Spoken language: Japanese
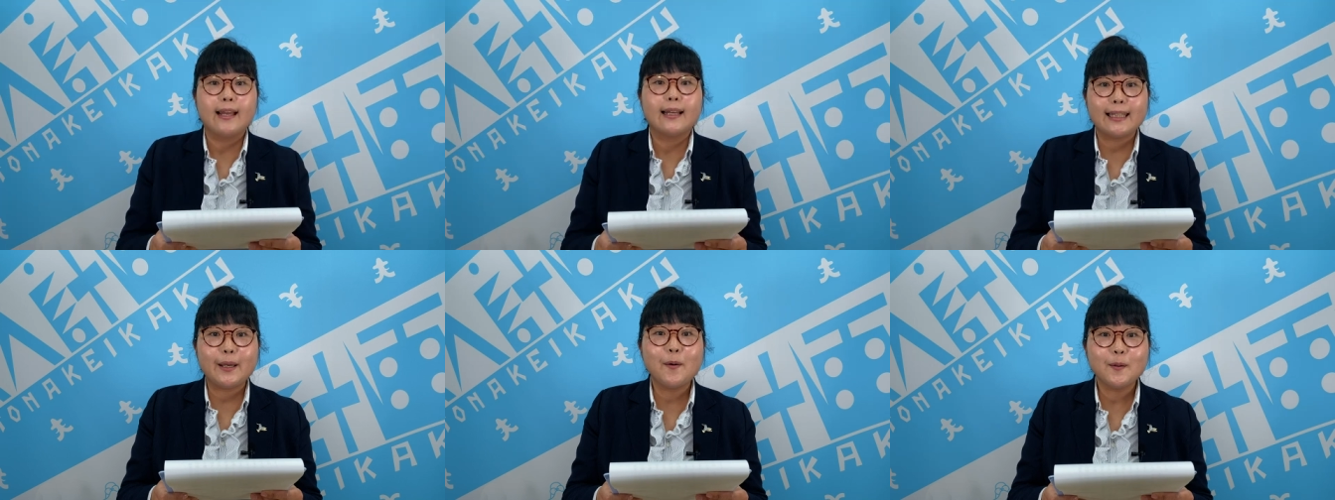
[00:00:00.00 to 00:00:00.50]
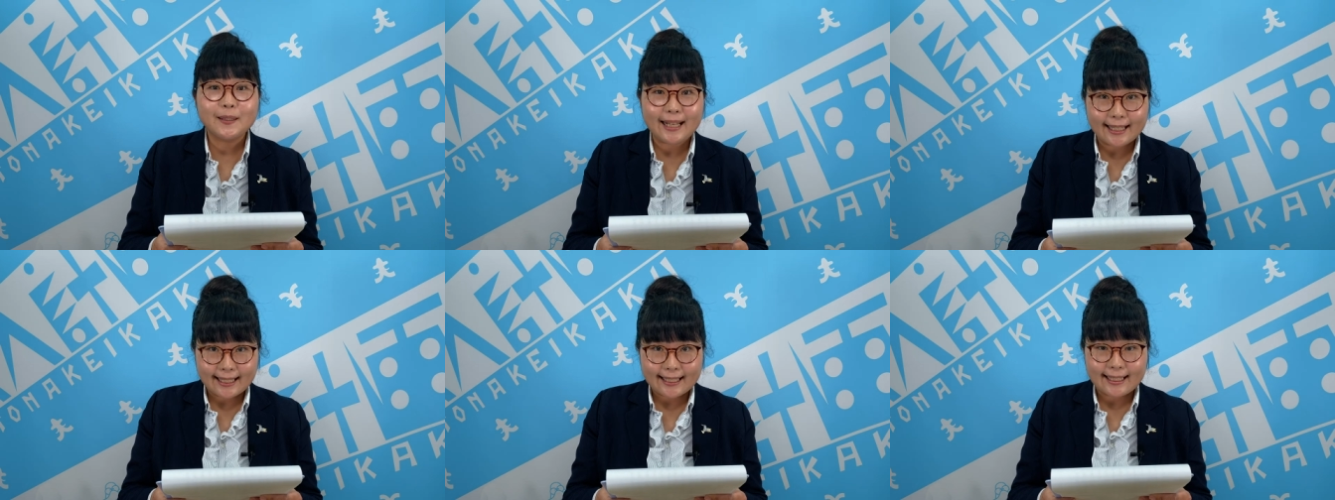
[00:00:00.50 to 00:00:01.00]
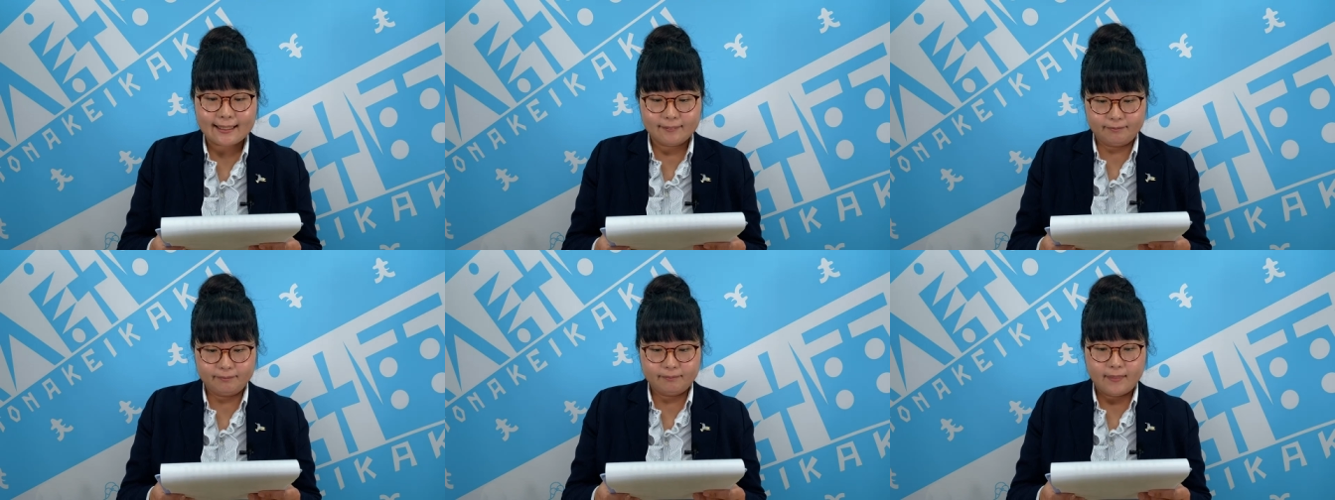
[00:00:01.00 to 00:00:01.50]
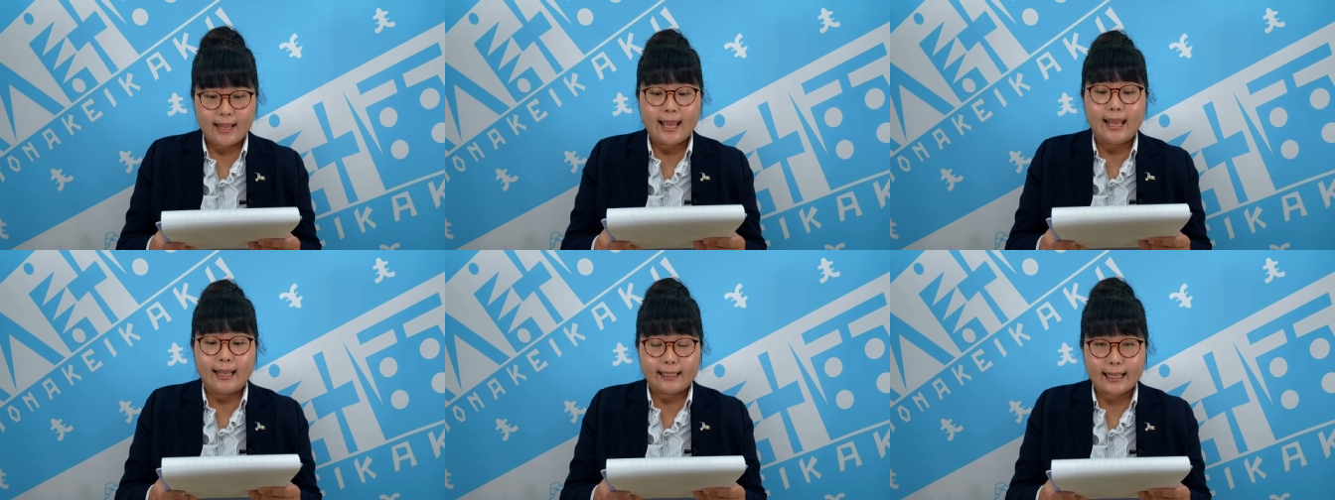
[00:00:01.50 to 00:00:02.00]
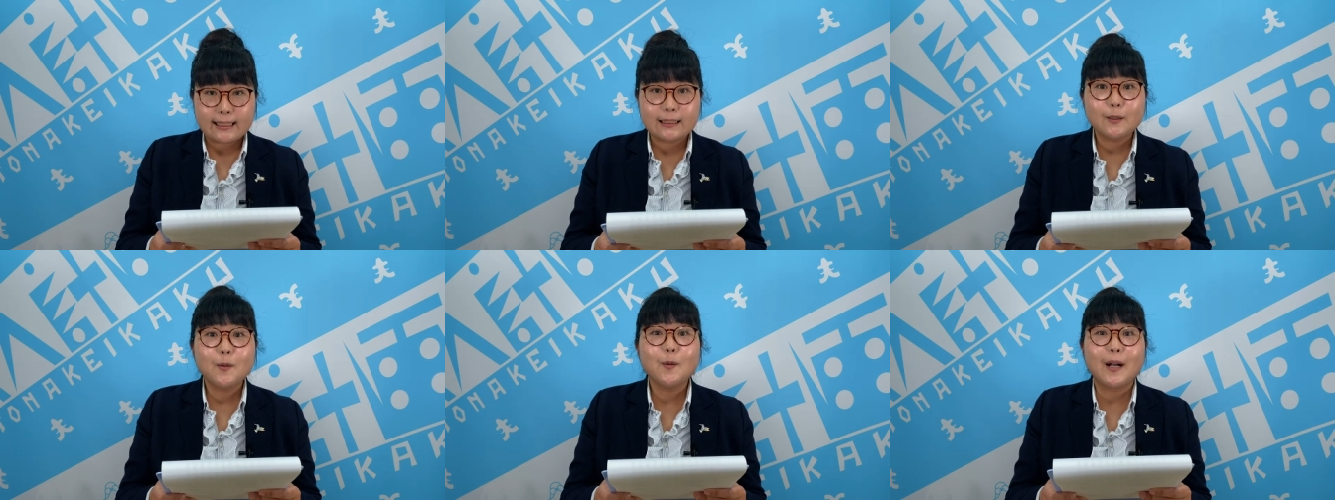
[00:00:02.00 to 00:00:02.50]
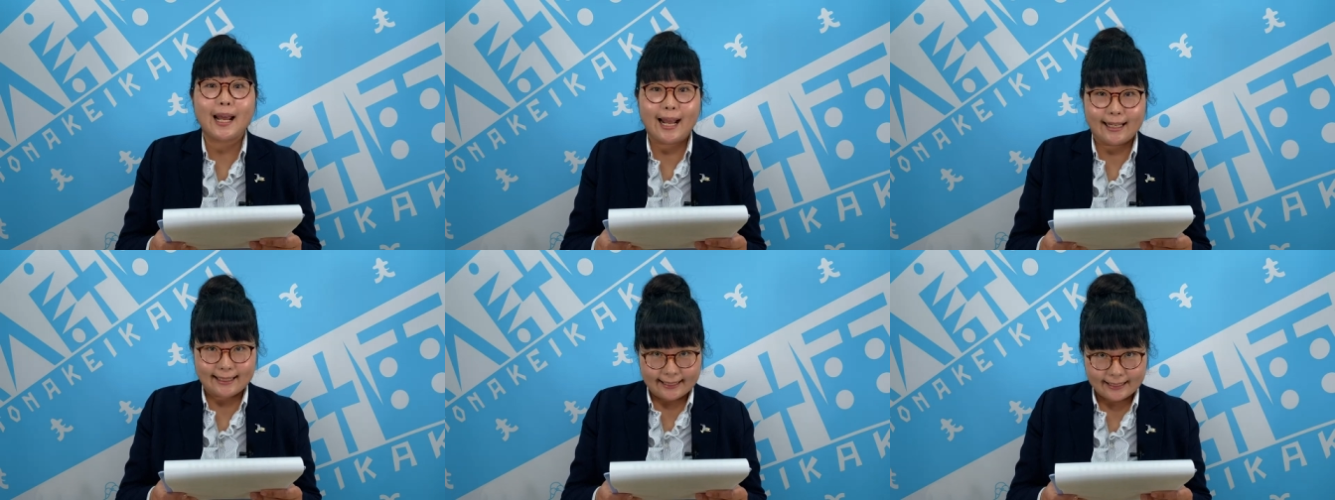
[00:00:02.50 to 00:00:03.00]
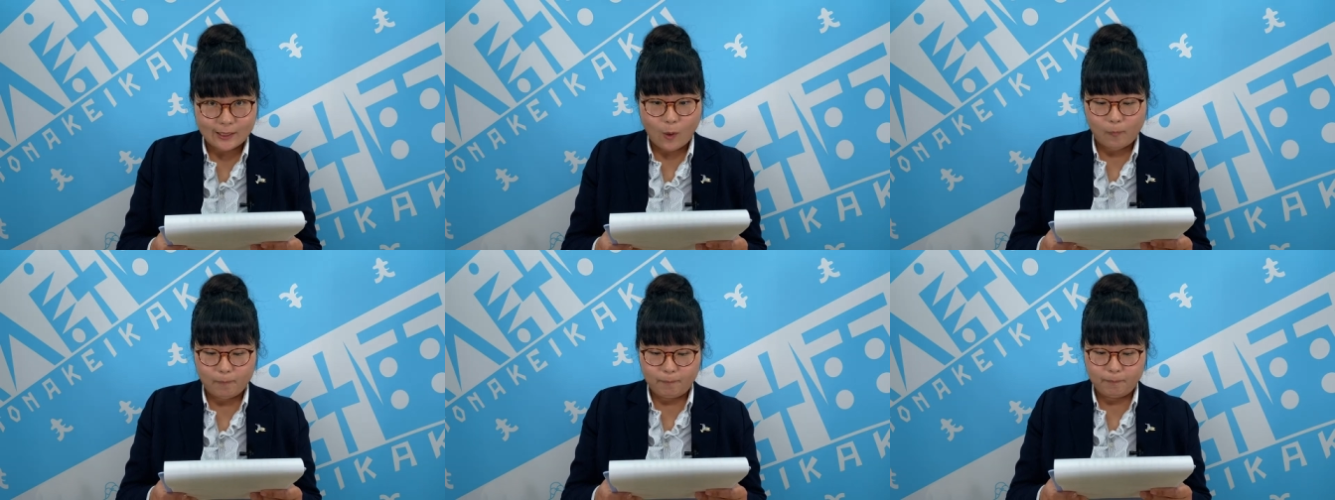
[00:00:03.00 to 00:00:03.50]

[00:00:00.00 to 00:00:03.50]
基本的に月曜から金曜、